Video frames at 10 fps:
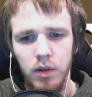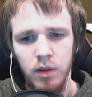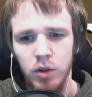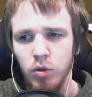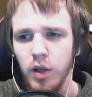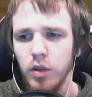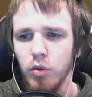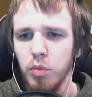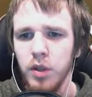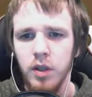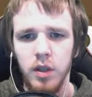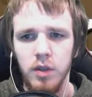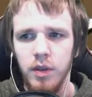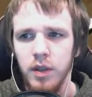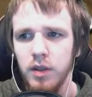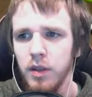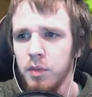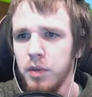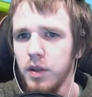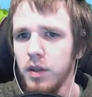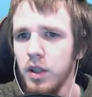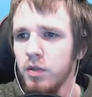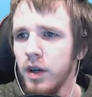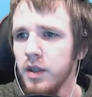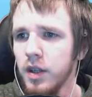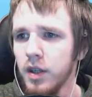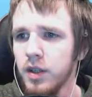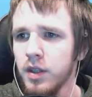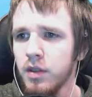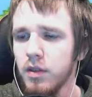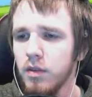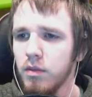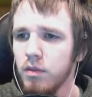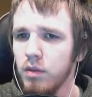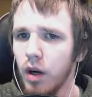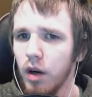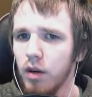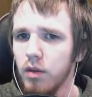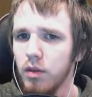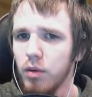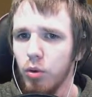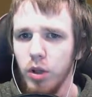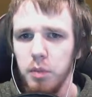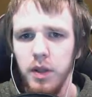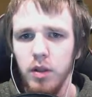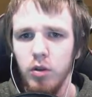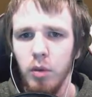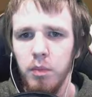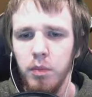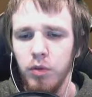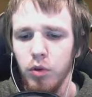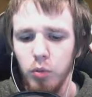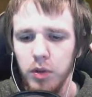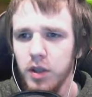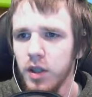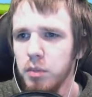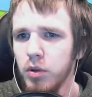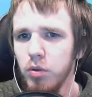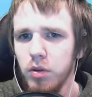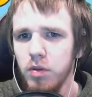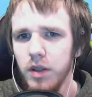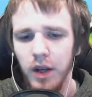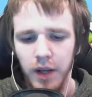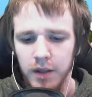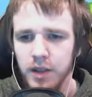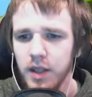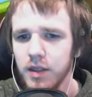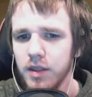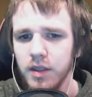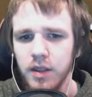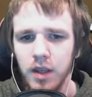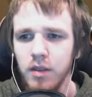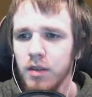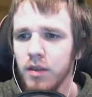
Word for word: nicht so leicht umknicke, weil ich bin nicht weiter als, ja, 100 Meter gekommen, bevor ich umknickt bin irgendwie, die ganze Zeit.